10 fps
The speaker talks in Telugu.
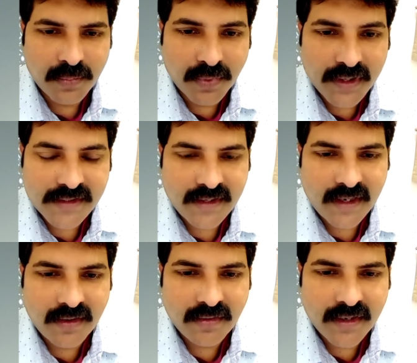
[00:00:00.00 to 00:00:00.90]
మూడేసి
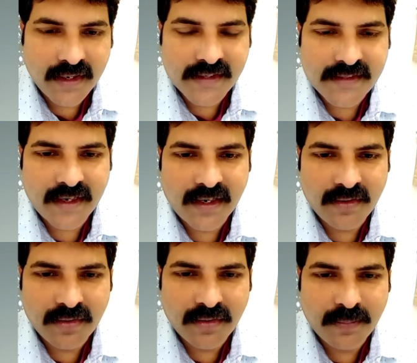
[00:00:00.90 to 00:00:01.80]
నెలలో రెండేసి
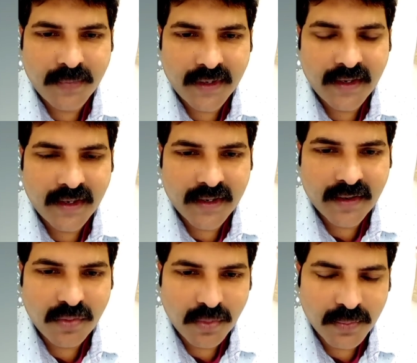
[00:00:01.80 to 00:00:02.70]
నెలలో పని
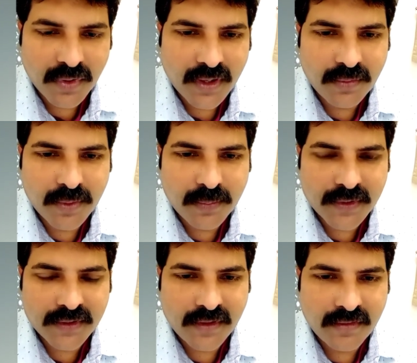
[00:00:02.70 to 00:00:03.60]
లేకుండా రూమ్లోనే
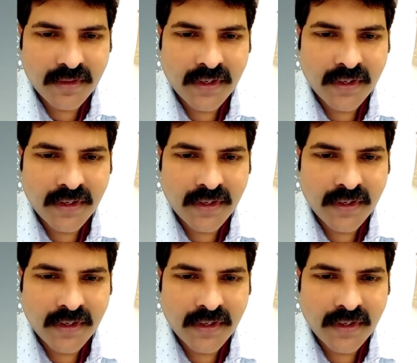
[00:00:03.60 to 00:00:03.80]
ఉండిపోతున్నారు